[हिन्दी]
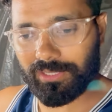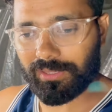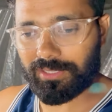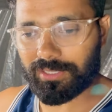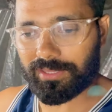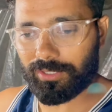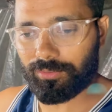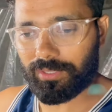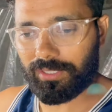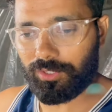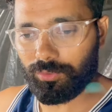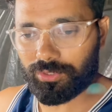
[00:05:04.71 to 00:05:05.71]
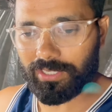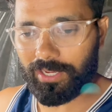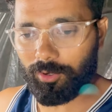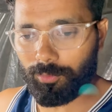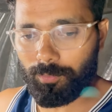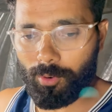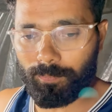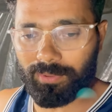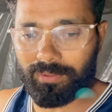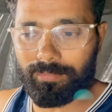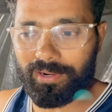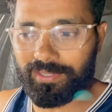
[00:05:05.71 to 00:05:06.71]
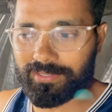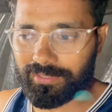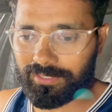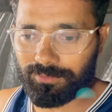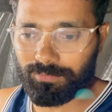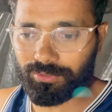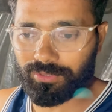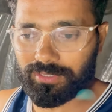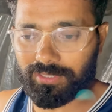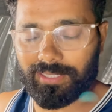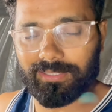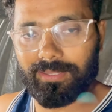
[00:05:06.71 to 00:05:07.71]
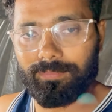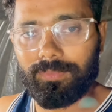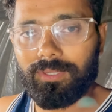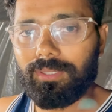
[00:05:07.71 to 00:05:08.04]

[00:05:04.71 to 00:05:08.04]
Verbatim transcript: जितना उन्हें यूज आए और प्रॉपर मेडिसिन भी उसके साथ आप